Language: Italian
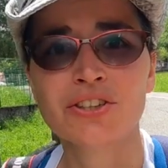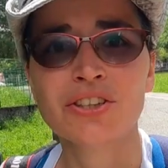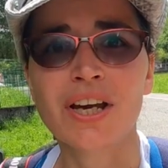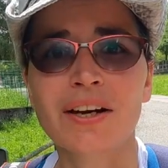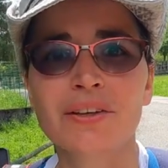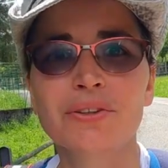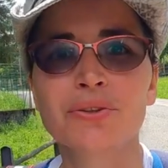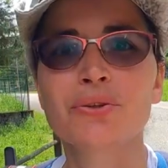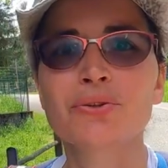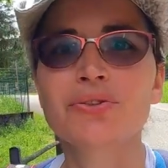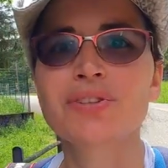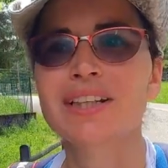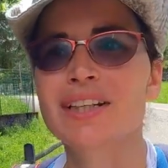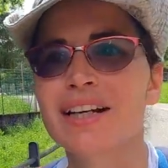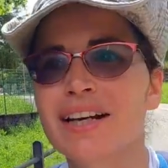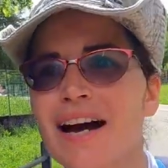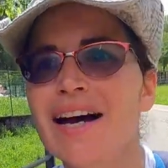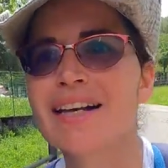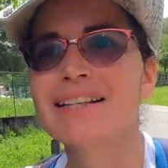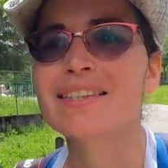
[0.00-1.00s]
Ciao a tutti
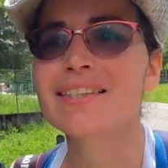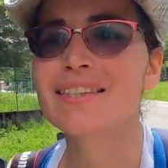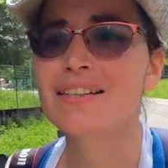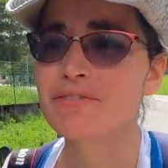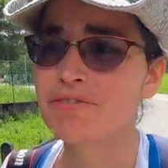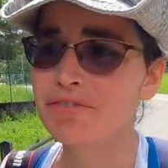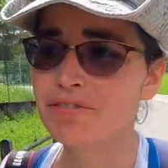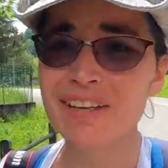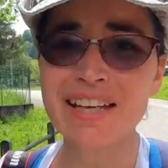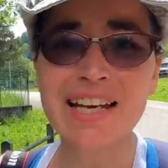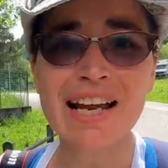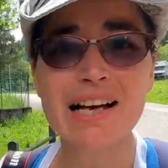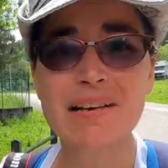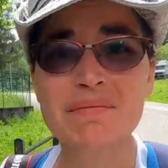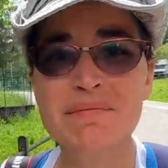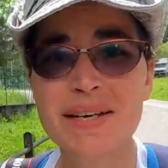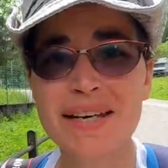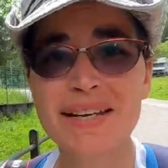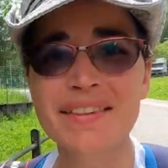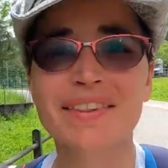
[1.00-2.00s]
ragazzi,
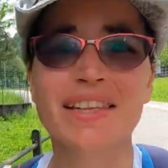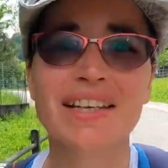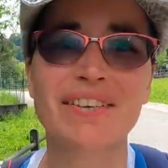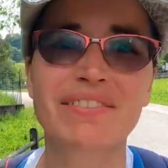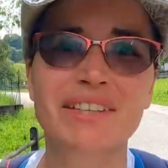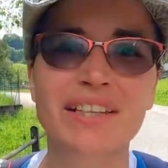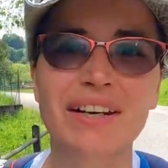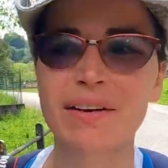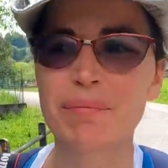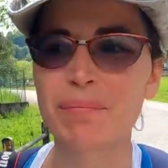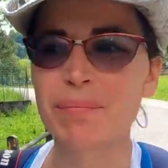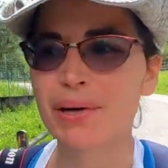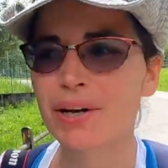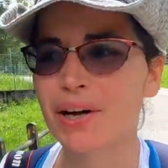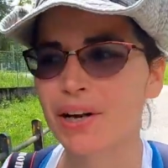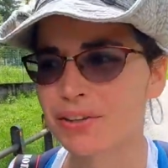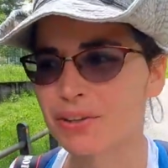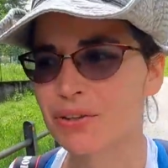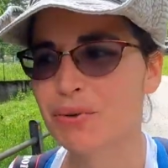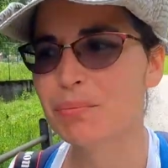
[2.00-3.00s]
finalmente vi
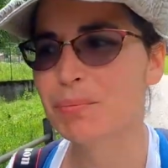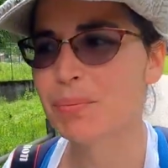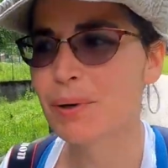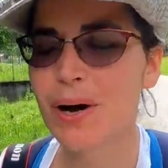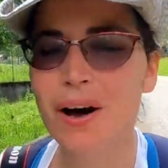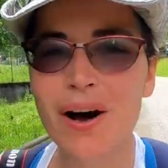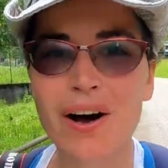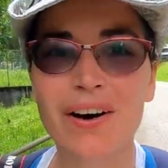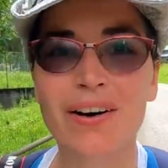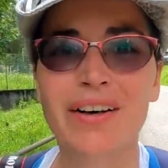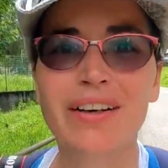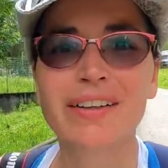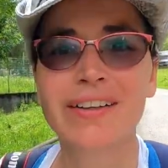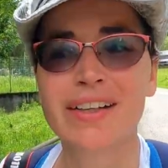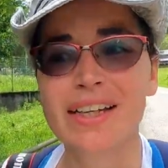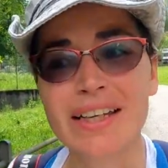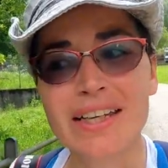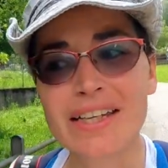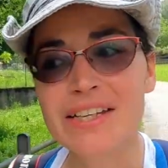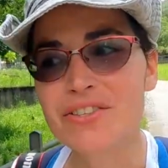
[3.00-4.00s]
riporto un po'
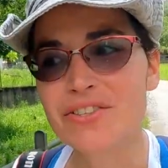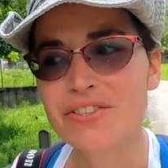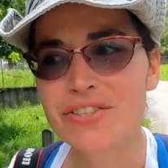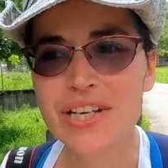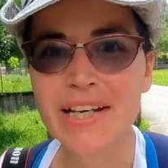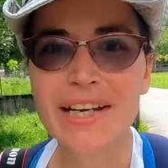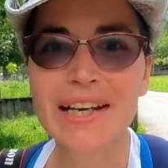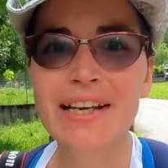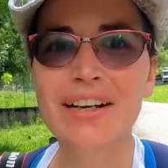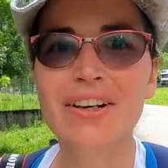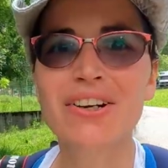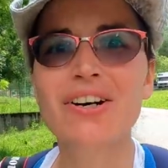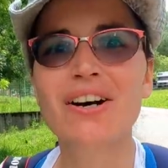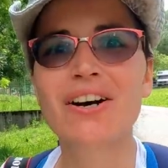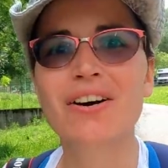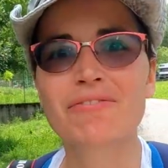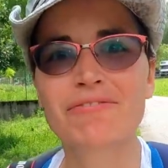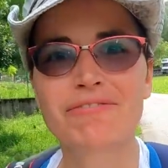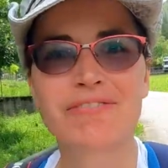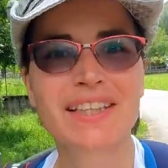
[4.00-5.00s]
in
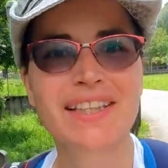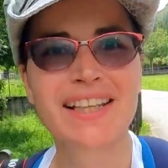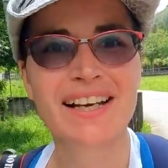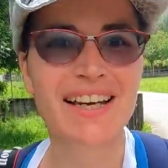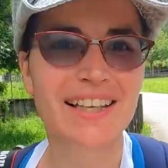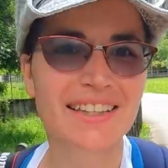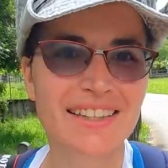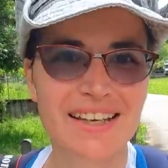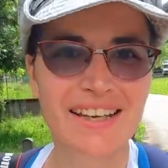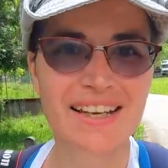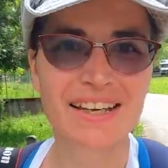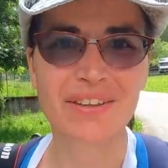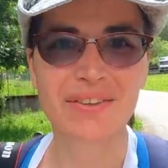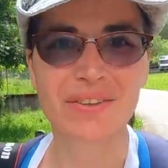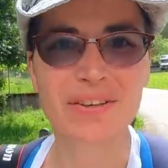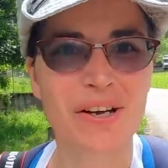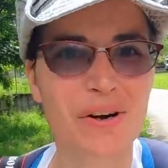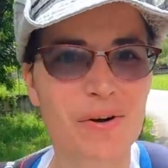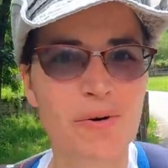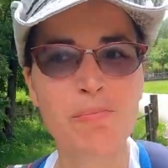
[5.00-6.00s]
giro, vedrete
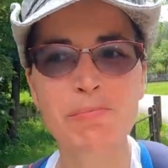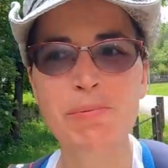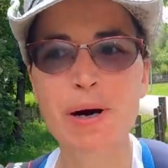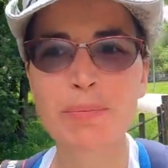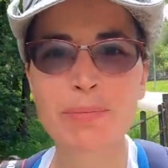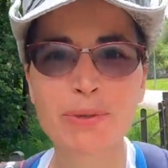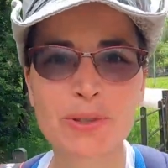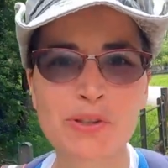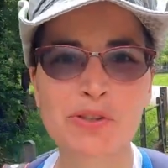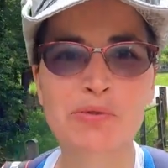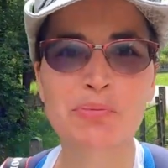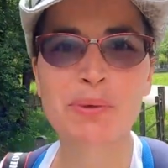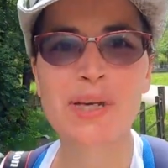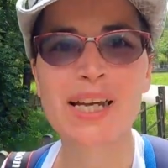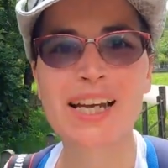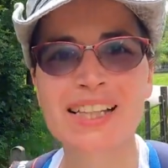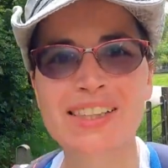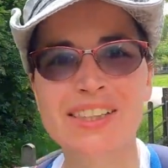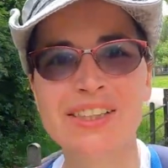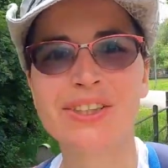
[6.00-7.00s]
un po' più
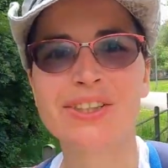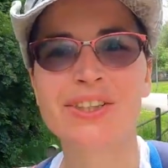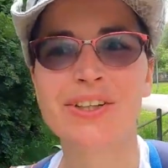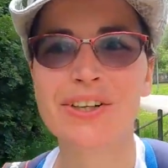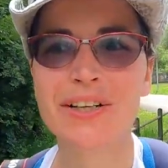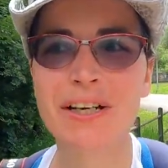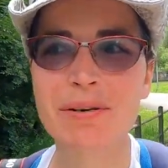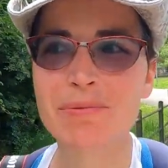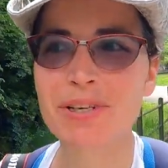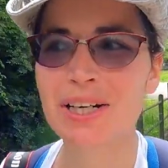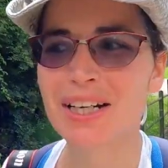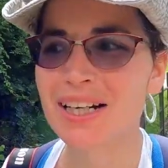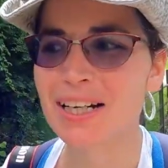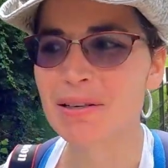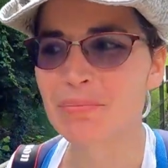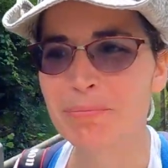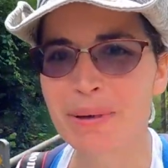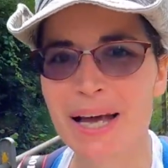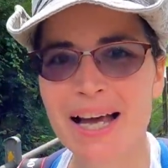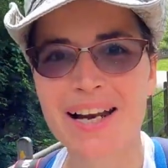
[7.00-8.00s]
spesso il mio
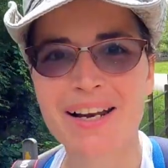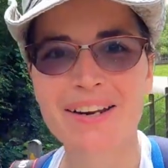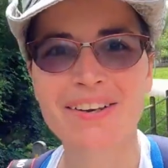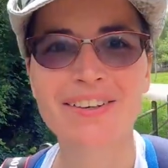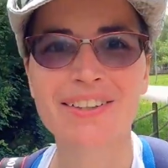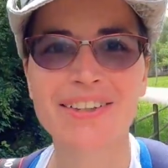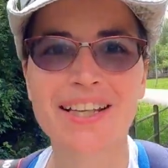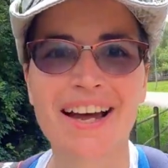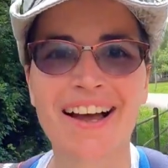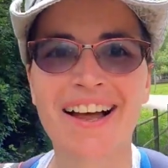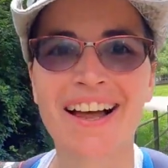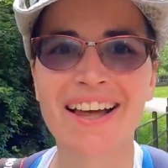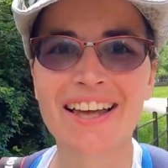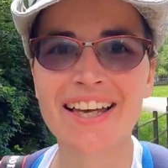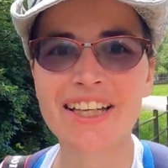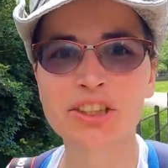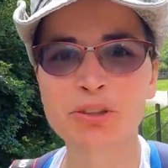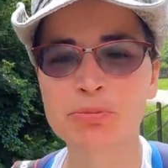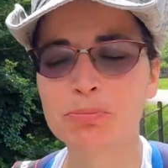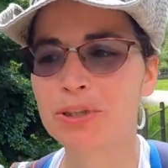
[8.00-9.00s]
calpello da
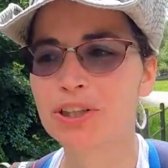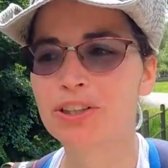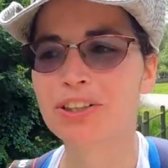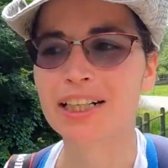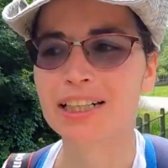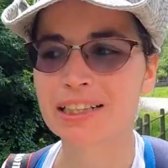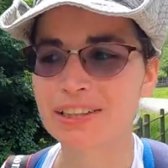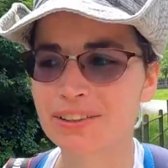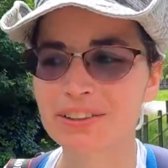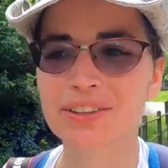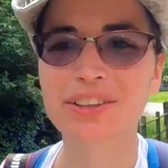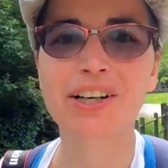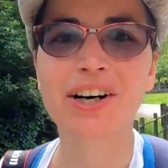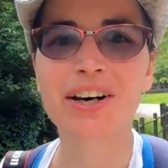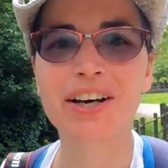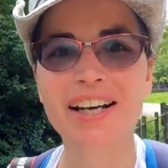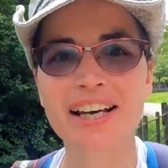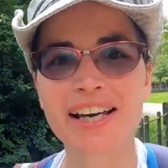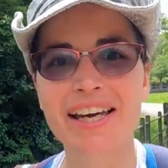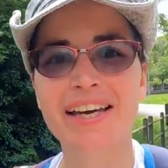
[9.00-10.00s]

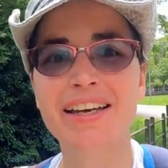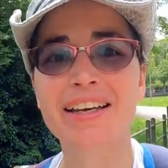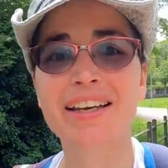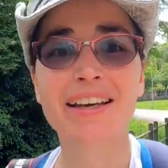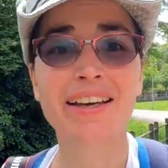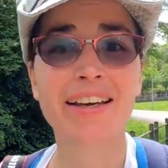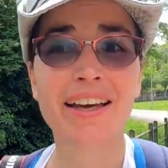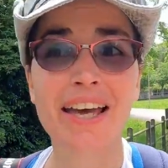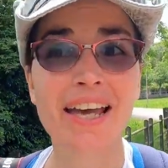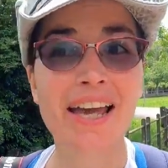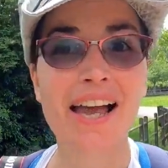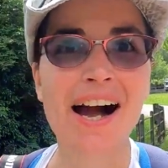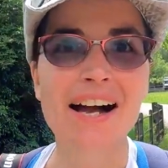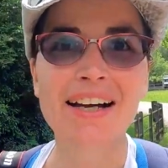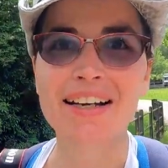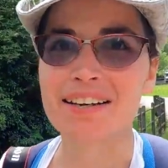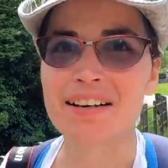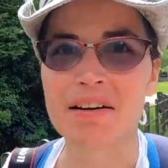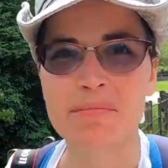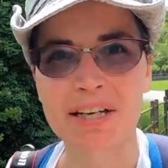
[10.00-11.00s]
esploratore e
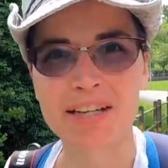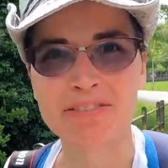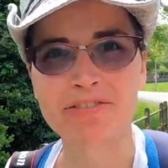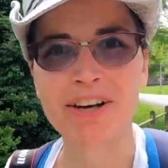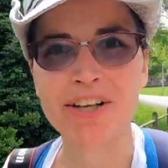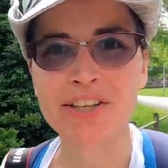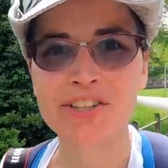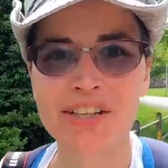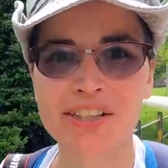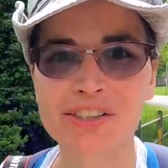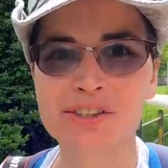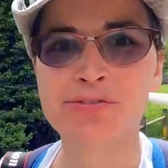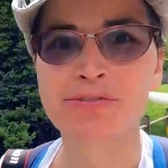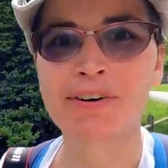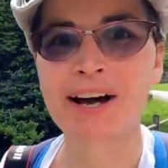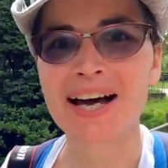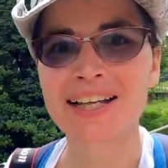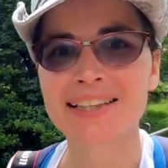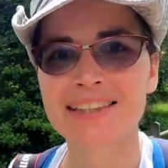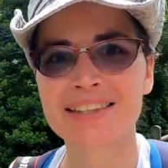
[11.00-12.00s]
anche la mia faccia
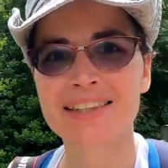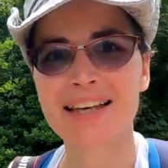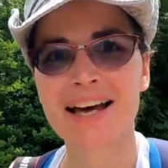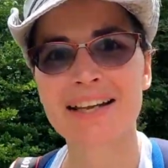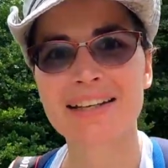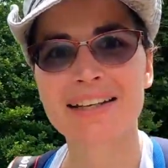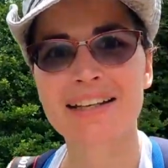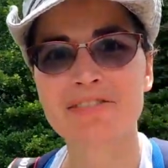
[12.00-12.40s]
sfatta.